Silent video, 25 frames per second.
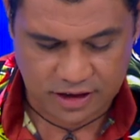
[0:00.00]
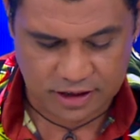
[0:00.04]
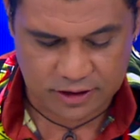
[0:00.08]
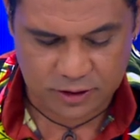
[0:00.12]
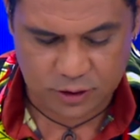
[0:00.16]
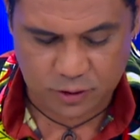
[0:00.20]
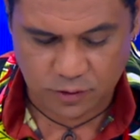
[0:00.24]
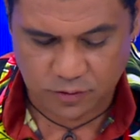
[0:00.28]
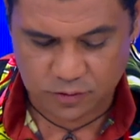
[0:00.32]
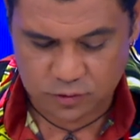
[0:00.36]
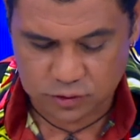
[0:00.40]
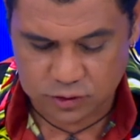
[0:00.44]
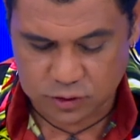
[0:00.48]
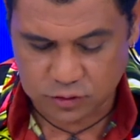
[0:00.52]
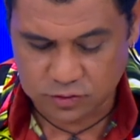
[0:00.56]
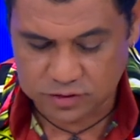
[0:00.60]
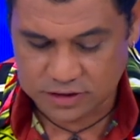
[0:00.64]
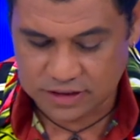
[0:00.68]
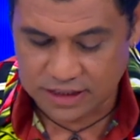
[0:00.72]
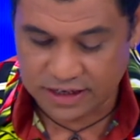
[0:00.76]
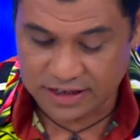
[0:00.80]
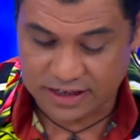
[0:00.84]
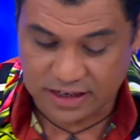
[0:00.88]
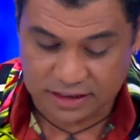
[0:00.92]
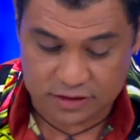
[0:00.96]
Quels sont vos
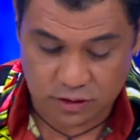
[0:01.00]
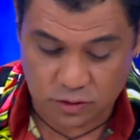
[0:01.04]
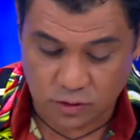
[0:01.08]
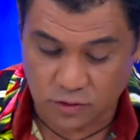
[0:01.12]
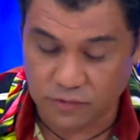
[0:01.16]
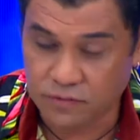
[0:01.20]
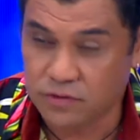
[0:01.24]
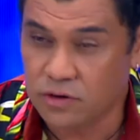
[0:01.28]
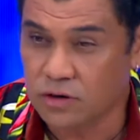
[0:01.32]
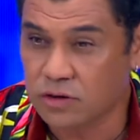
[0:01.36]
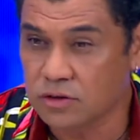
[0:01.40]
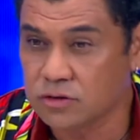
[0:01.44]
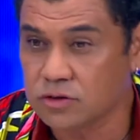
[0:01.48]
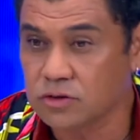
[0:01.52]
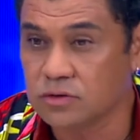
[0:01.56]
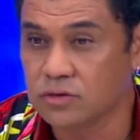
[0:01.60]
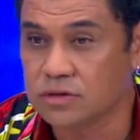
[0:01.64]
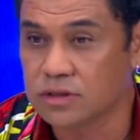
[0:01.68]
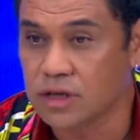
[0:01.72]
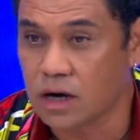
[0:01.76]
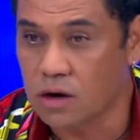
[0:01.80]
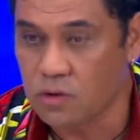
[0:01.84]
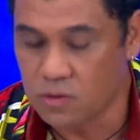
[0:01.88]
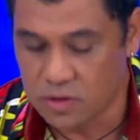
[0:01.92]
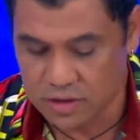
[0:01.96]
soutiens Gaston Floss, le
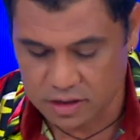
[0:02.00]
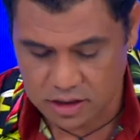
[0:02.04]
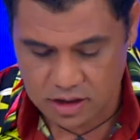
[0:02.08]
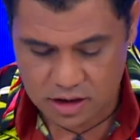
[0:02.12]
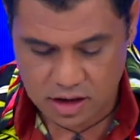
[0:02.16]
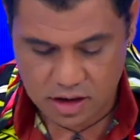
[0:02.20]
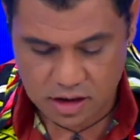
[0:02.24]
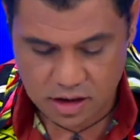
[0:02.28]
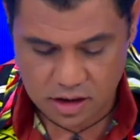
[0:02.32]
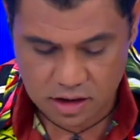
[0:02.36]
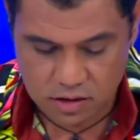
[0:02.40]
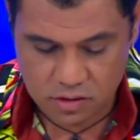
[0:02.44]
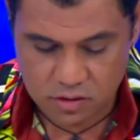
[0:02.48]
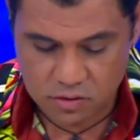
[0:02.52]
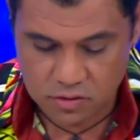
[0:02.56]
Tahouira,